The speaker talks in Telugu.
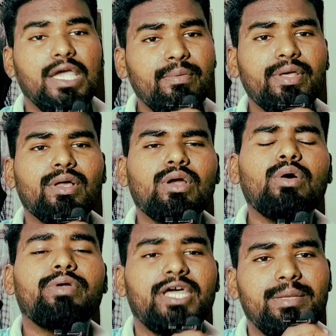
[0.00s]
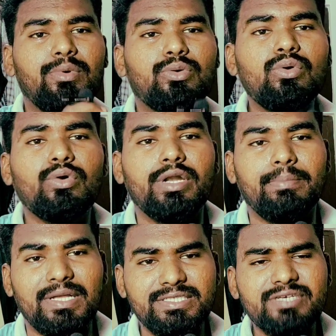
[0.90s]
ఈ వీడియోలో నేను మీకు
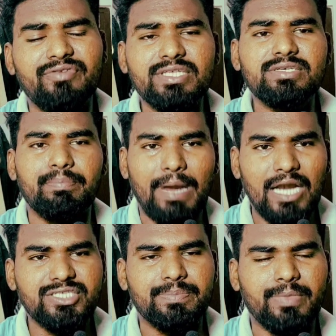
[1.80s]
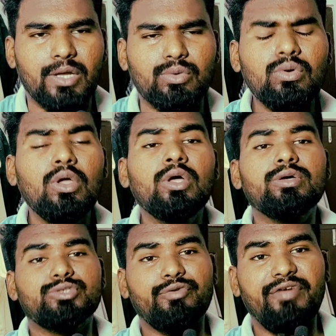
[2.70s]
కొన్ని మంచి ఫ్రిడ్జ్ బ్రాండ్స్ చెప్తాను
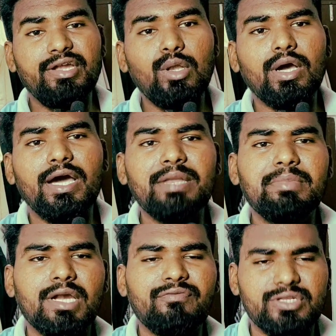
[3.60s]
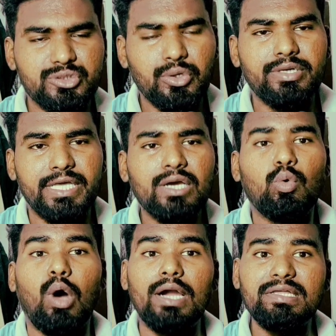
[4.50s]
సో వీటిలో కానీ మీరు ఫ్రిడ్జ్ కొంటే
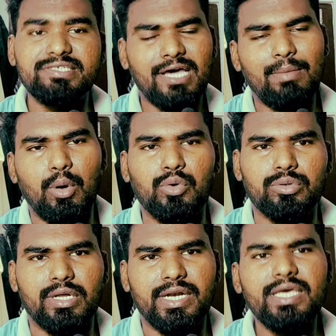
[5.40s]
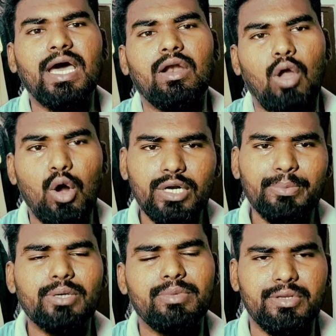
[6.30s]
క్వాలిటీ చాలా బాగుంటుందండి అండ్ లాంగ్
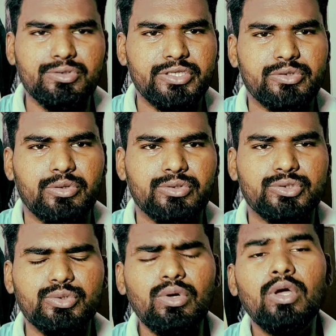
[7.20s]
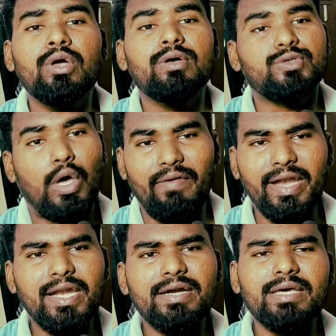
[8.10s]
టైం కూడా మీరు యూస్ చేసుకోవచ్చు సో
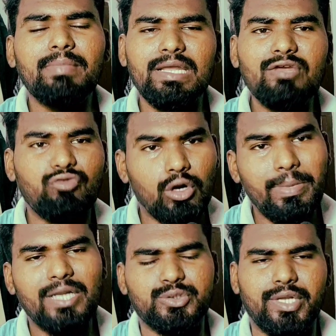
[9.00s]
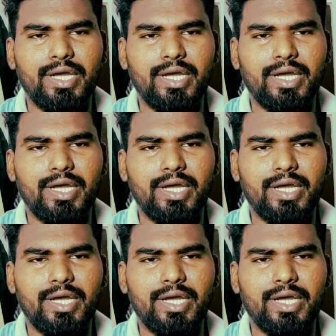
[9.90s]
అవేంటంటే మెయిన్లీ ఫోర్ బ్రాండ్స్